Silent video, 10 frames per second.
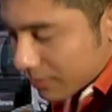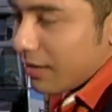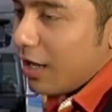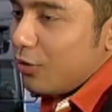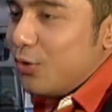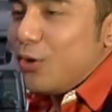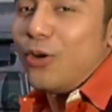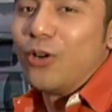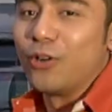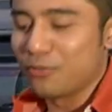Selalu
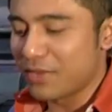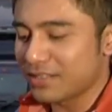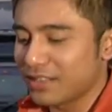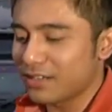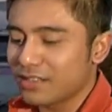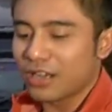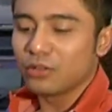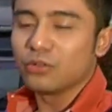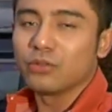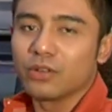dong, masker
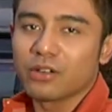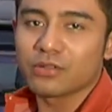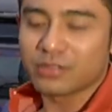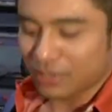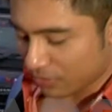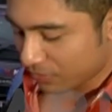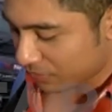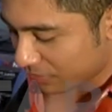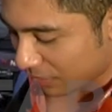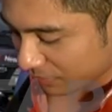selalu. Oh, Aku selalu
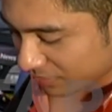okay. selalu